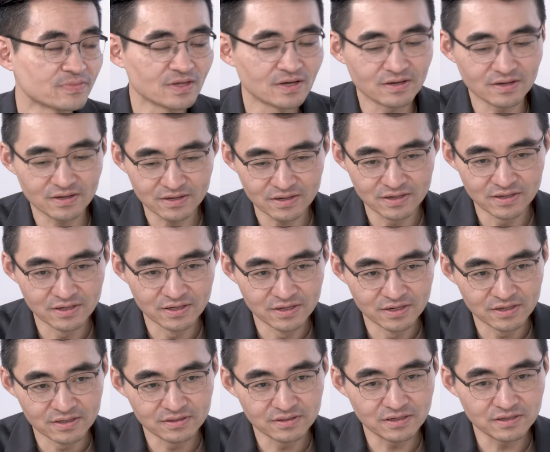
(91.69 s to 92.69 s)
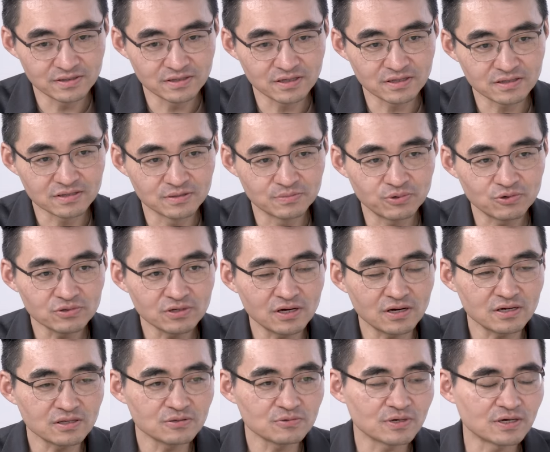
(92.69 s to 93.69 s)
예. 네. 근데 이제 그
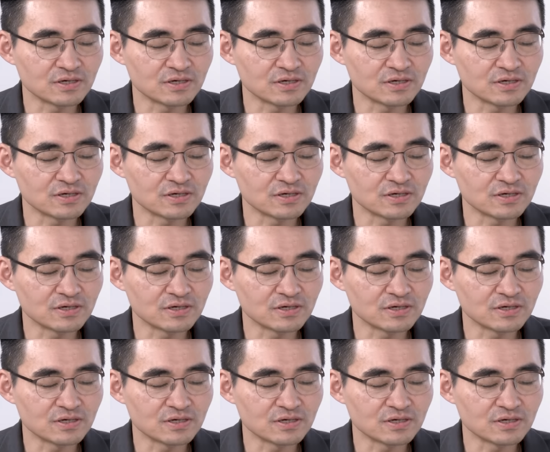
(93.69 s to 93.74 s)
폭락하는